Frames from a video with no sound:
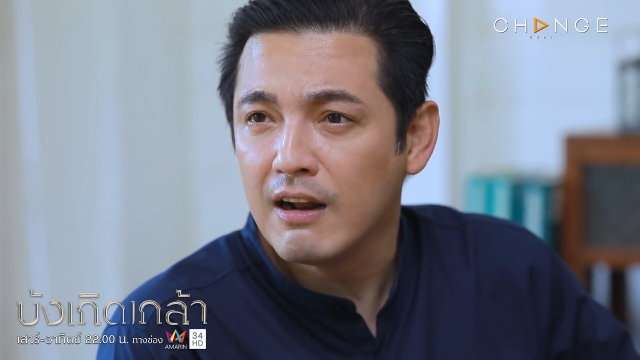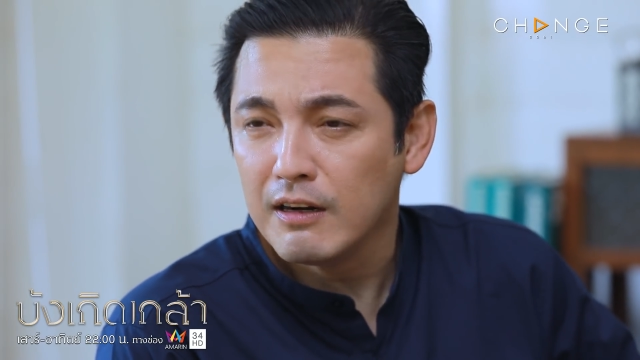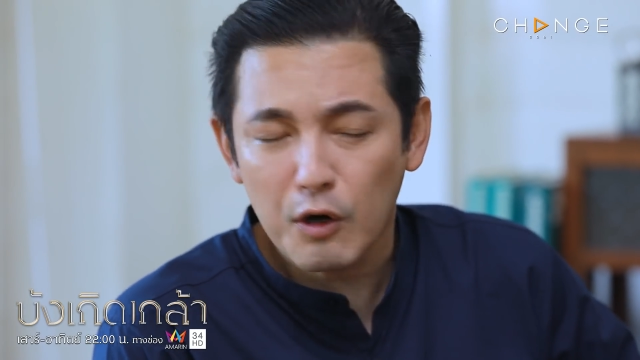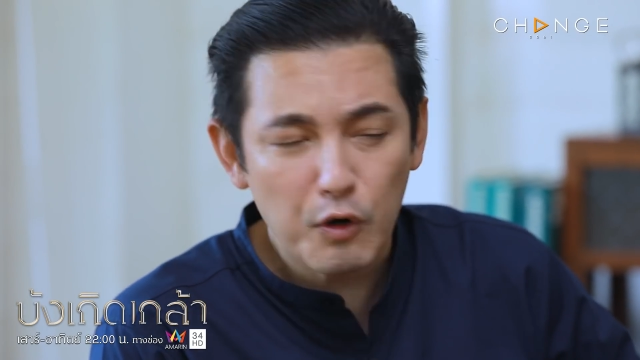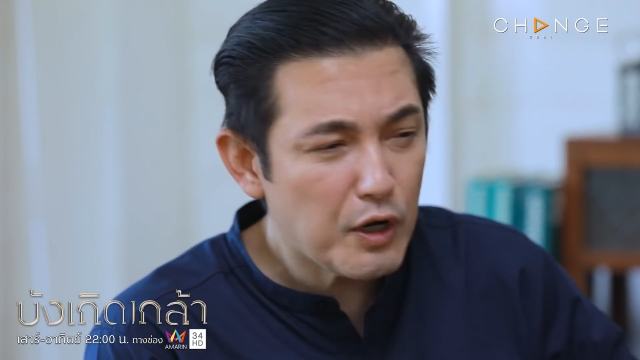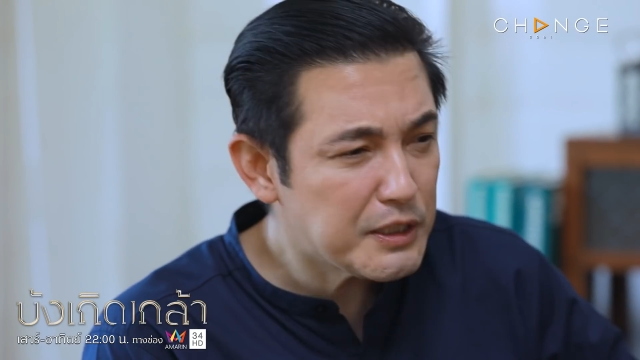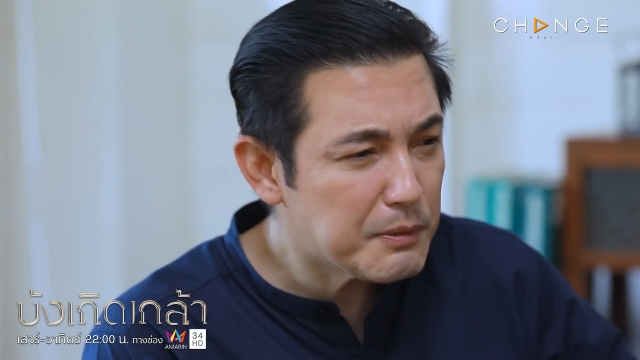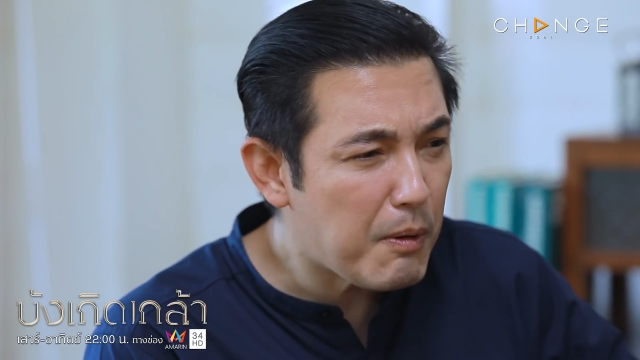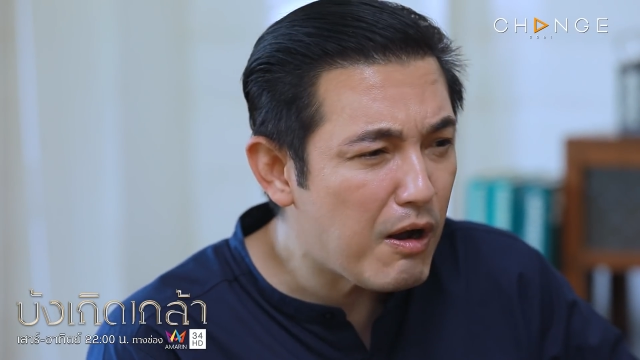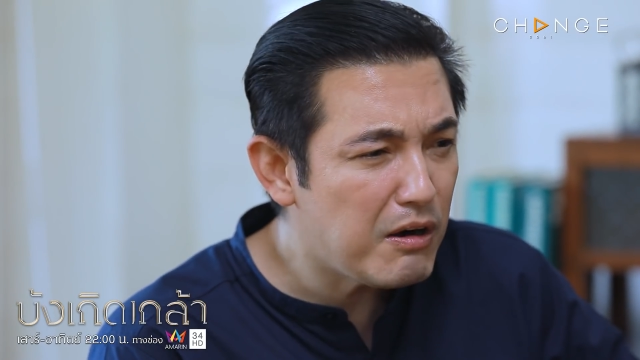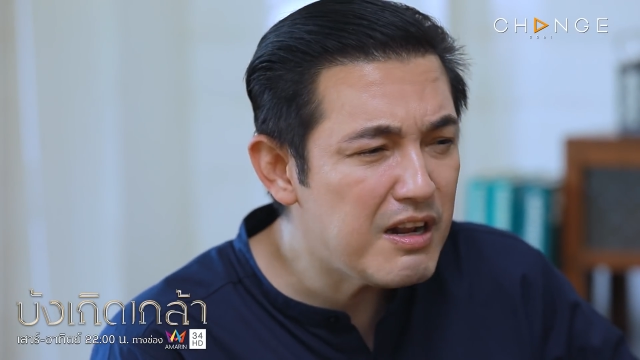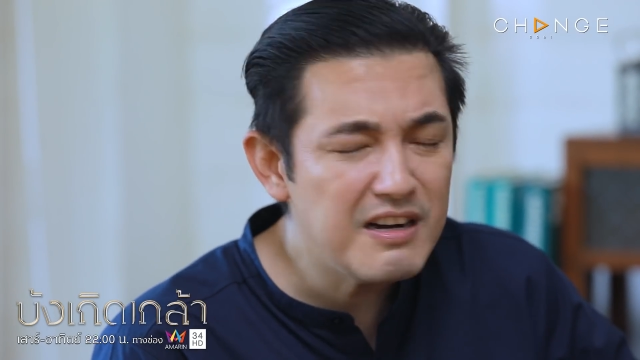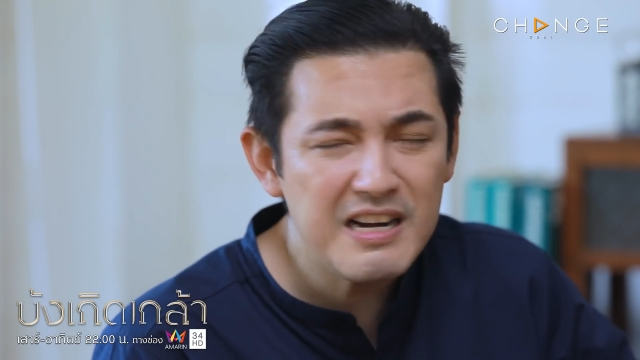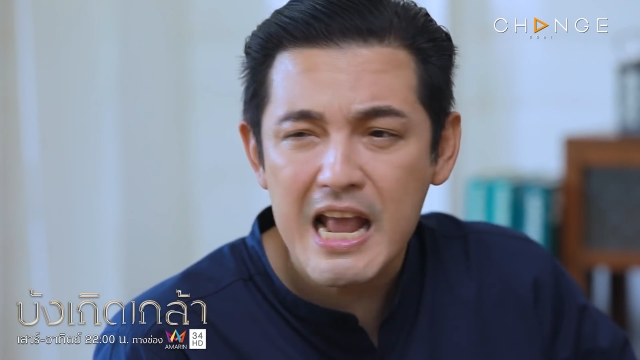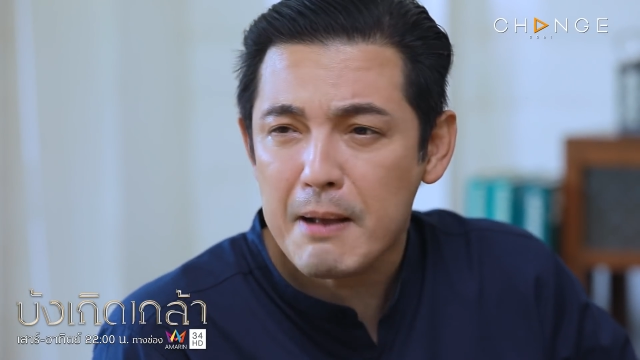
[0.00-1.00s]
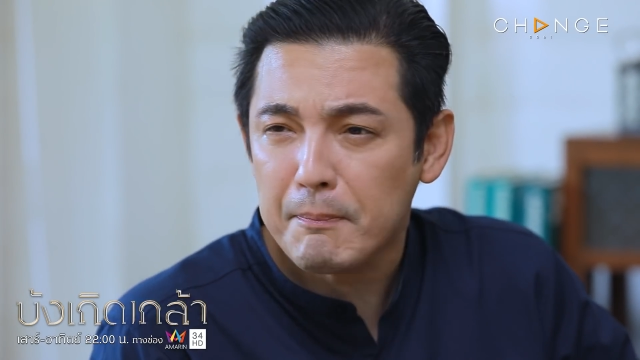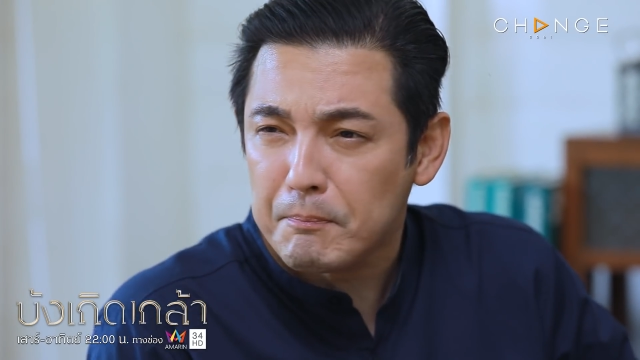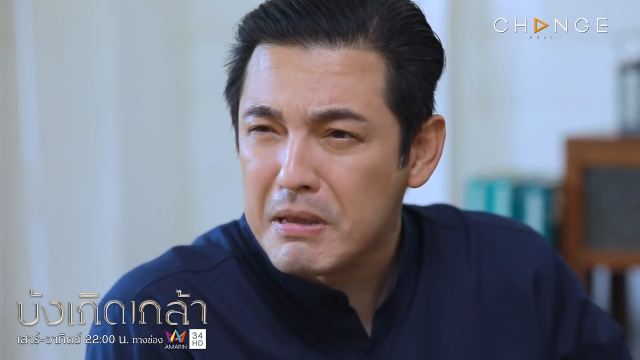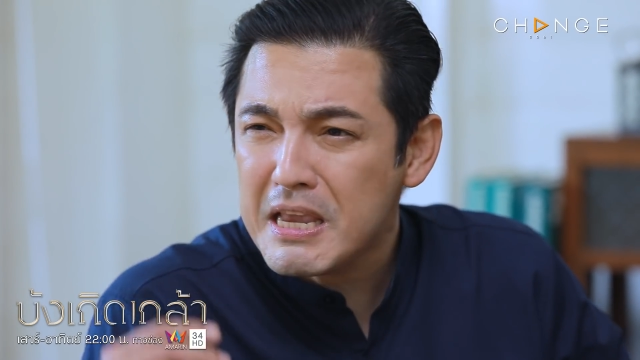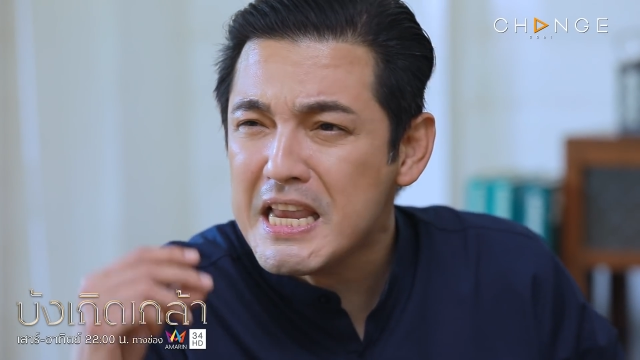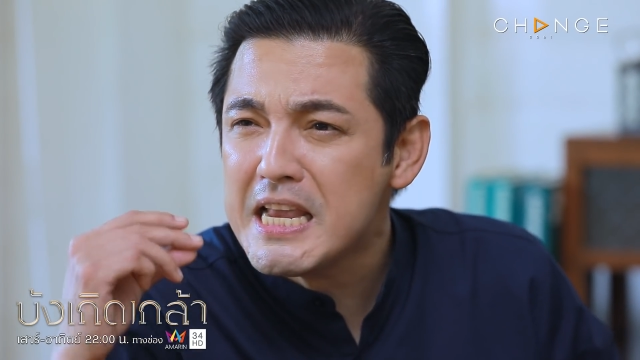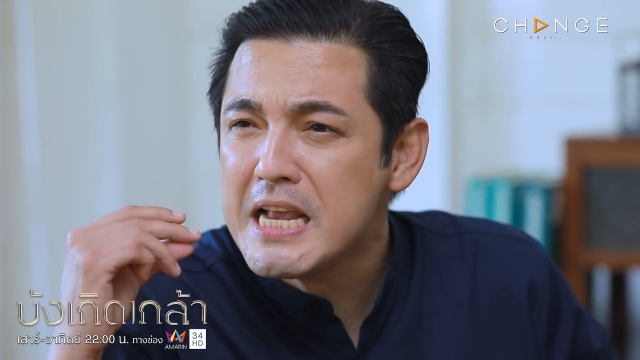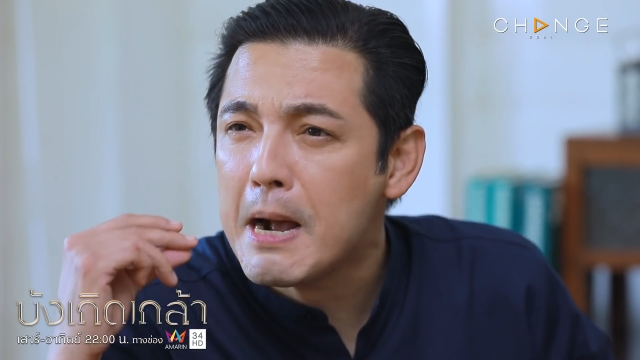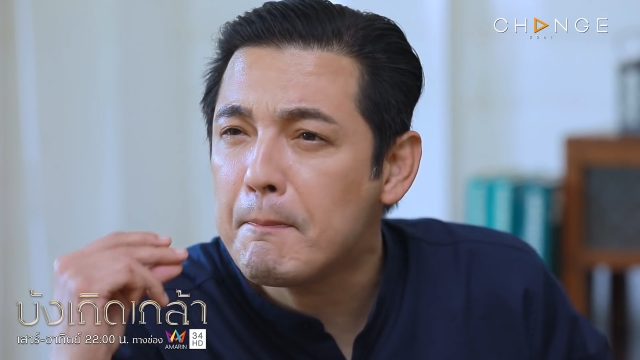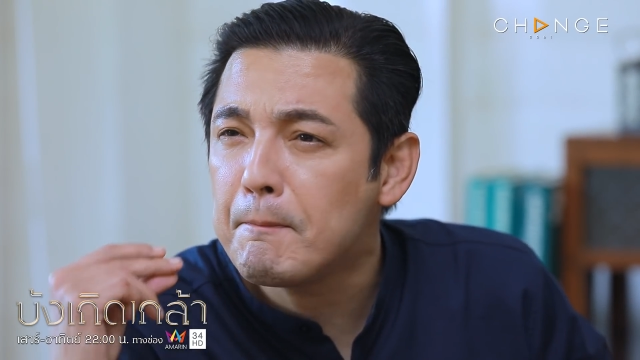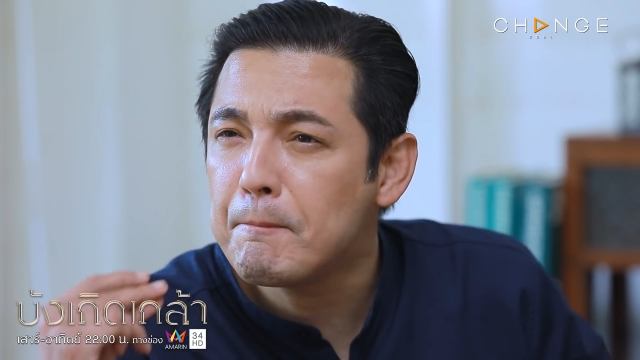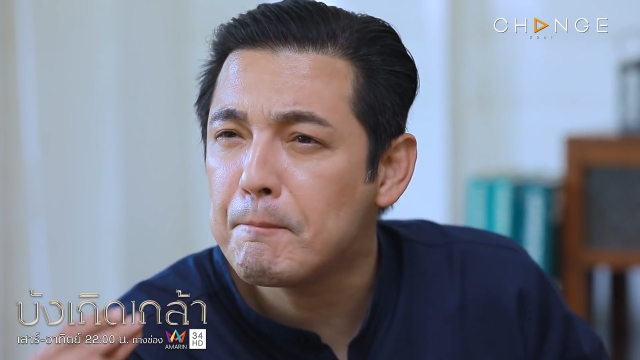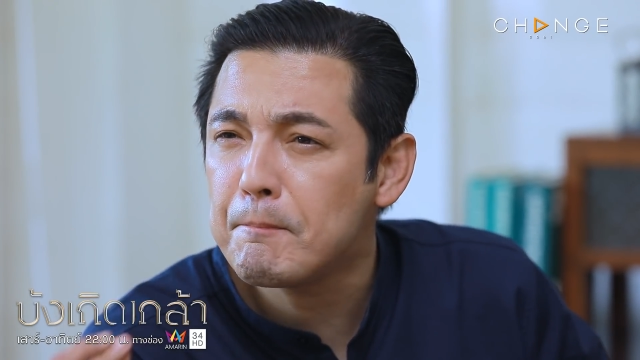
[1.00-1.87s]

แล้วโดยเฉพาะเรื่องเนี้ยพี่อะ